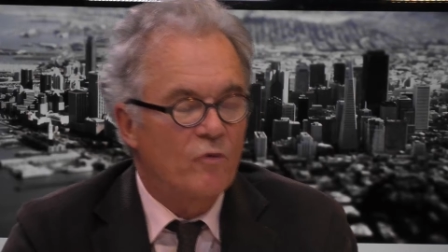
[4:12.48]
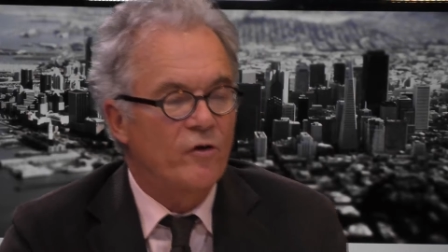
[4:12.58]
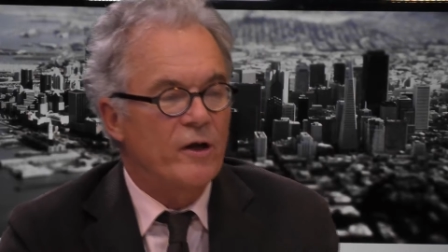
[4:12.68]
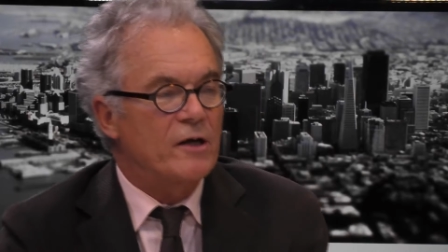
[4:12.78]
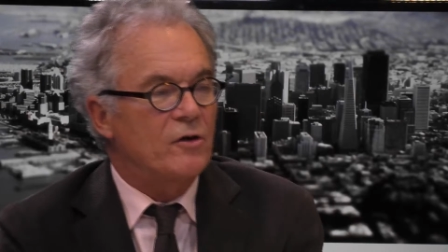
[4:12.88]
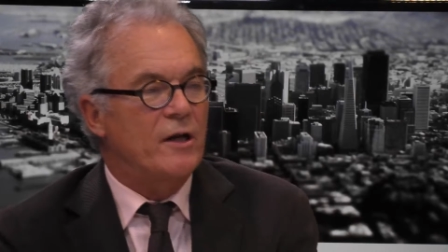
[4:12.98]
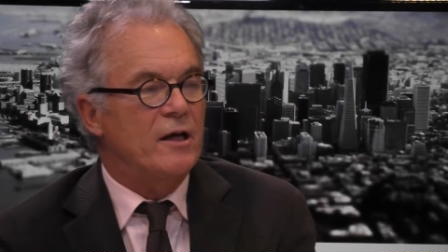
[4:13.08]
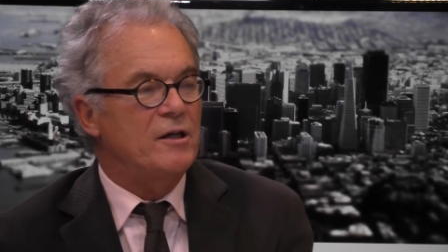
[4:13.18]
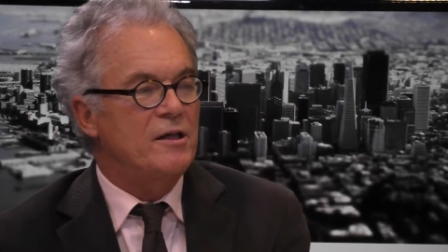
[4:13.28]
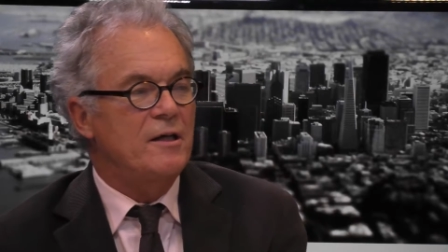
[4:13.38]
voyage en
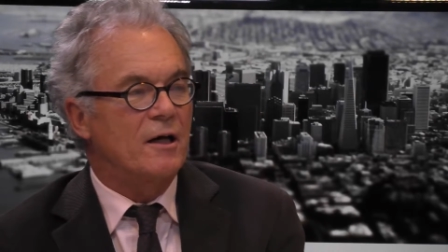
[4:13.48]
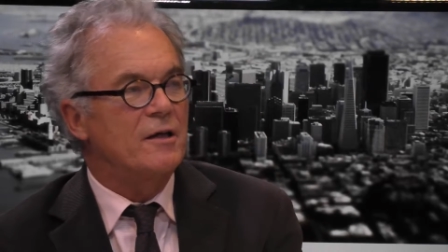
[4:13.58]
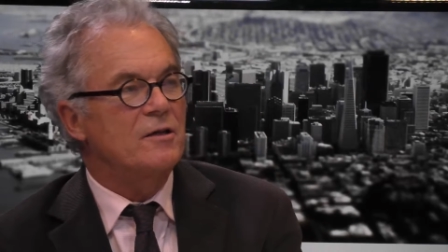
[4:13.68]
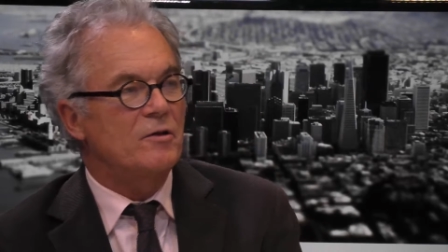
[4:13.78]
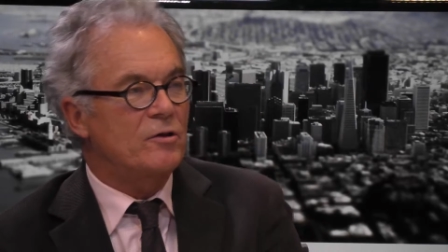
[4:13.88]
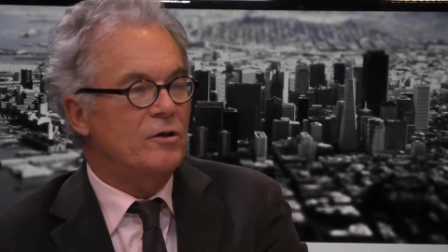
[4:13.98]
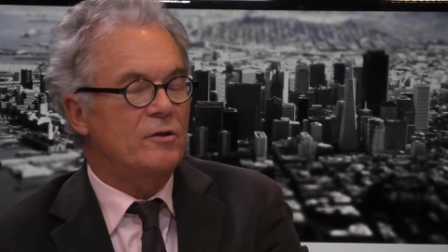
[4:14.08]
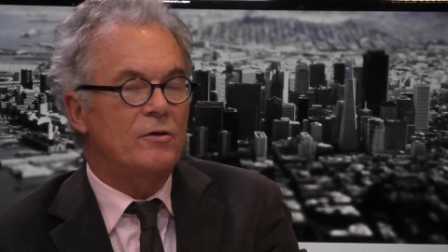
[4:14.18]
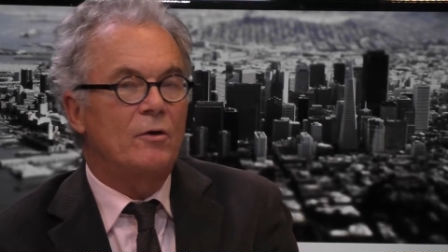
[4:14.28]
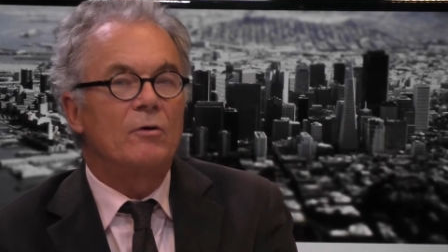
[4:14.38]
Asie
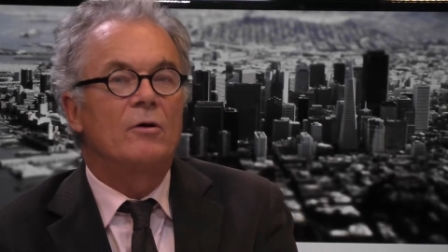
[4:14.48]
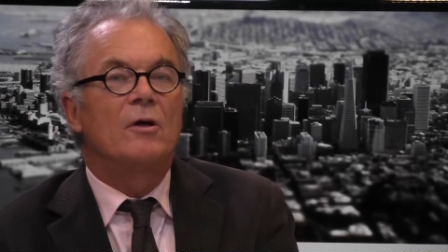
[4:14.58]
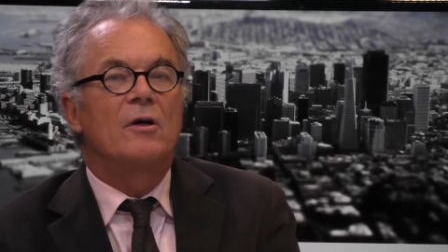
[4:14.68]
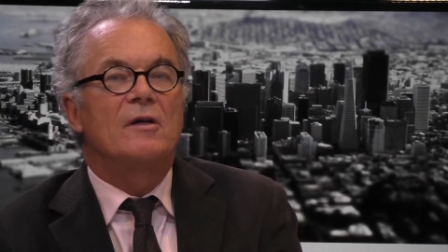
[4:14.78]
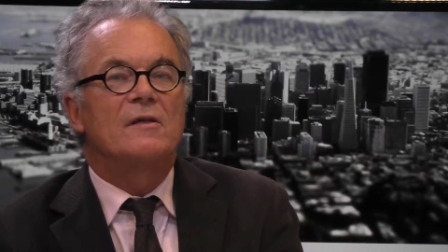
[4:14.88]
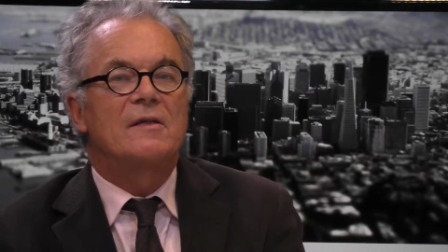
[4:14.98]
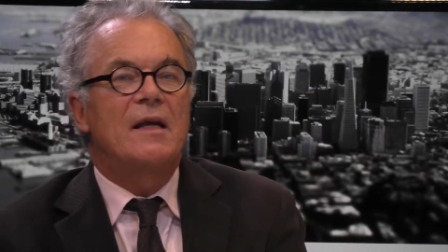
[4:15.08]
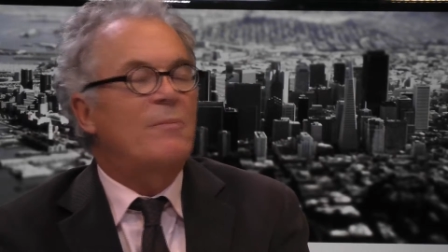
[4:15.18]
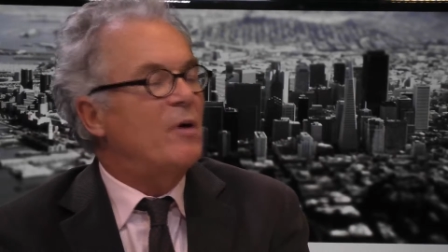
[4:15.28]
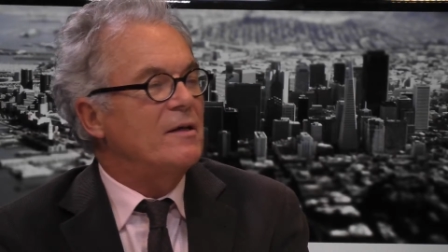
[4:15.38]
récent, c'est
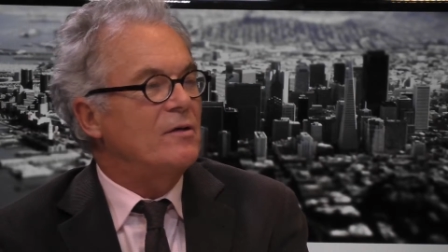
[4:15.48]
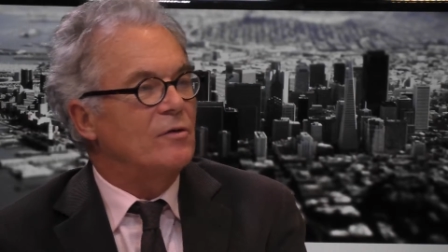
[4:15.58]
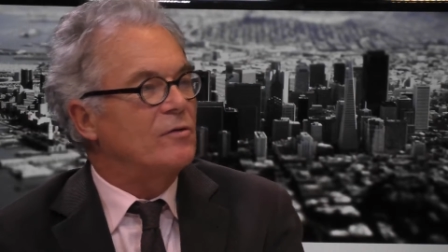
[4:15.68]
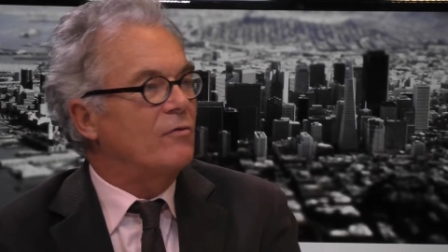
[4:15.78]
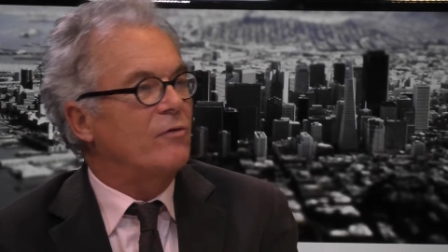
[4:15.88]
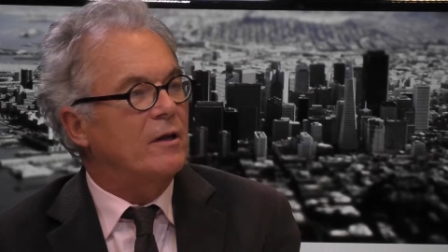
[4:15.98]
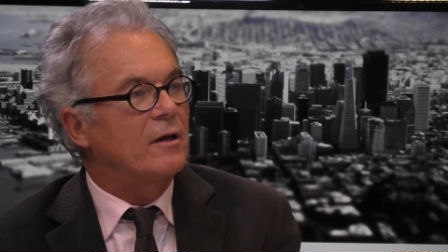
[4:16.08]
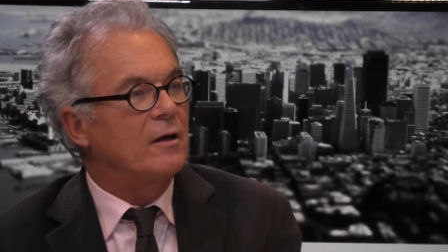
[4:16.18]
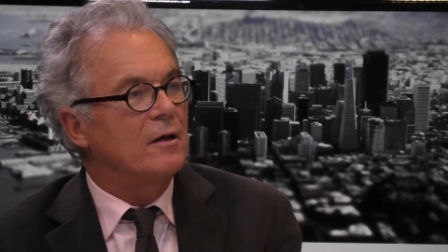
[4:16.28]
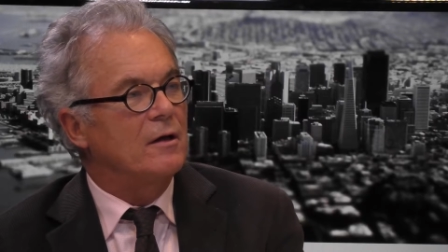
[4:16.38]
la présence, en fait.
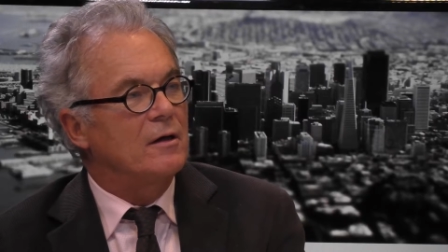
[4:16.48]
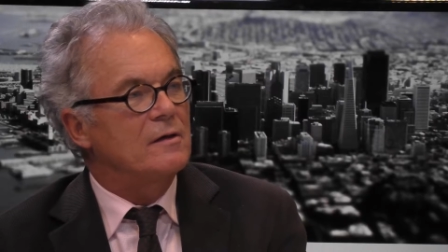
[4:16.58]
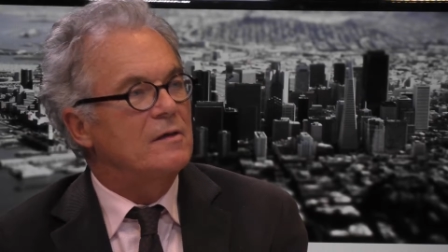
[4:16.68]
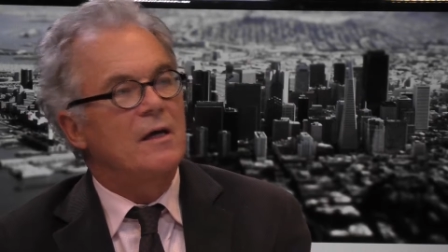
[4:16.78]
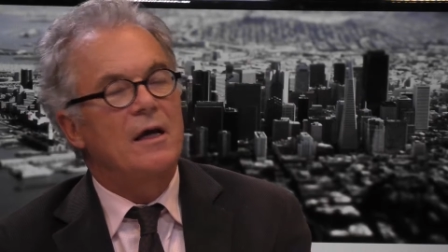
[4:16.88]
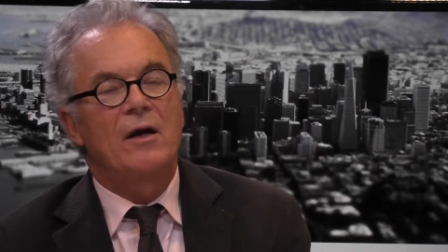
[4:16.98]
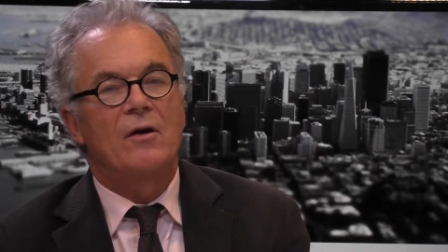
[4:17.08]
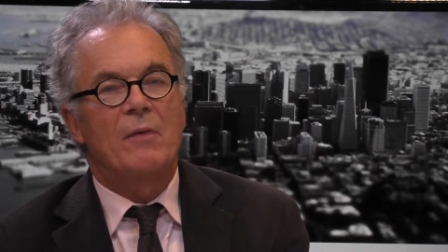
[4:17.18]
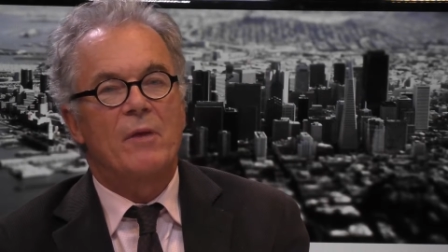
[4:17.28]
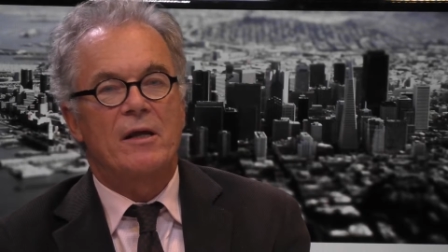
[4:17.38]
C'est
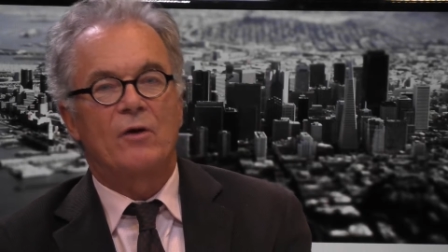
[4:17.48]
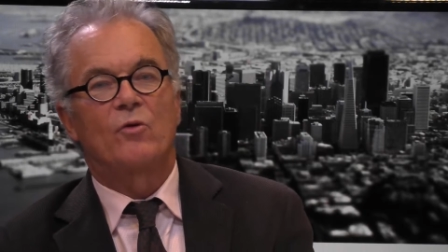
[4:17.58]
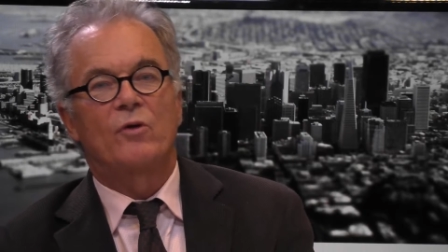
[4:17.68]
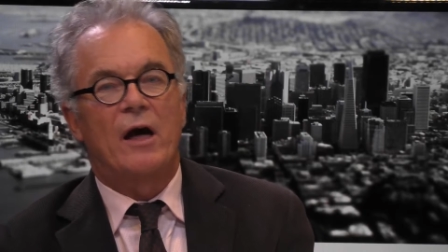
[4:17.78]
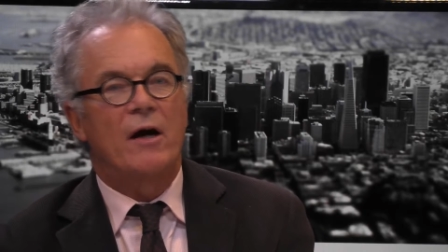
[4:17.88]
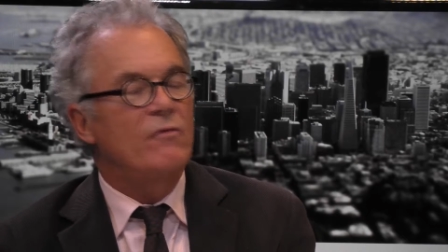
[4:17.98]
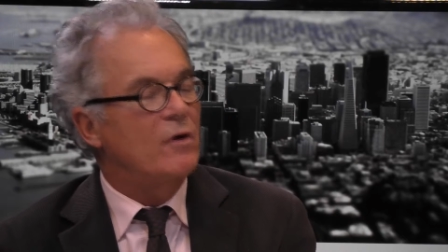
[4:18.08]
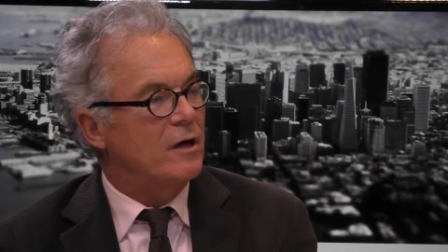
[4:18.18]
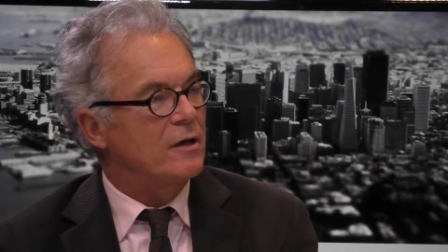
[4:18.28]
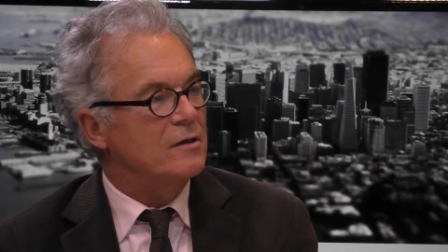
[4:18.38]
la manière dont on arrive
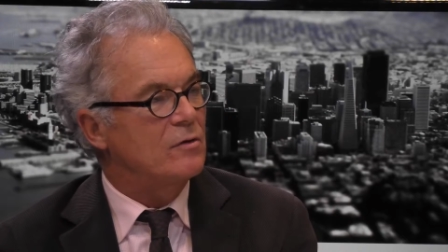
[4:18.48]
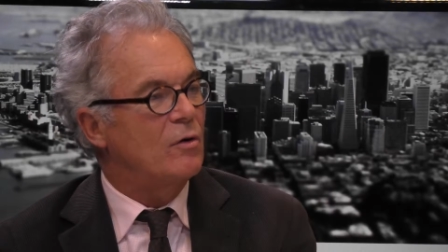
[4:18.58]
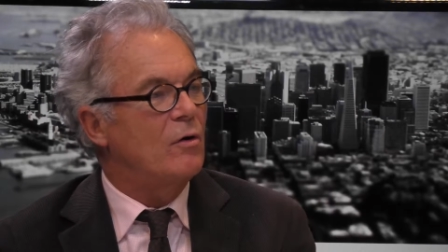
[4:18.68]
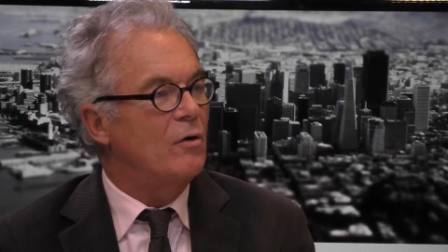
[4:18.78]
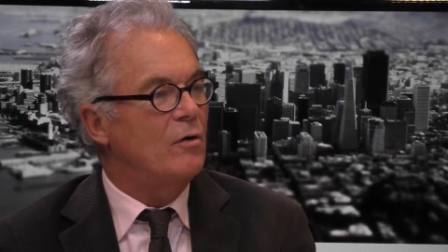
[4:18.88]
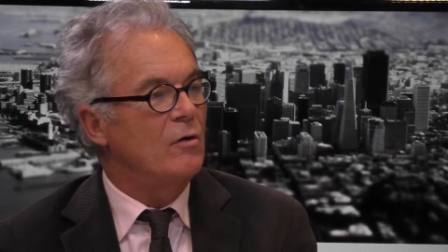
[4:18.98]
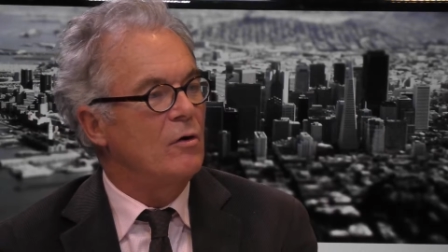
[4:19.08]
dans un restaurant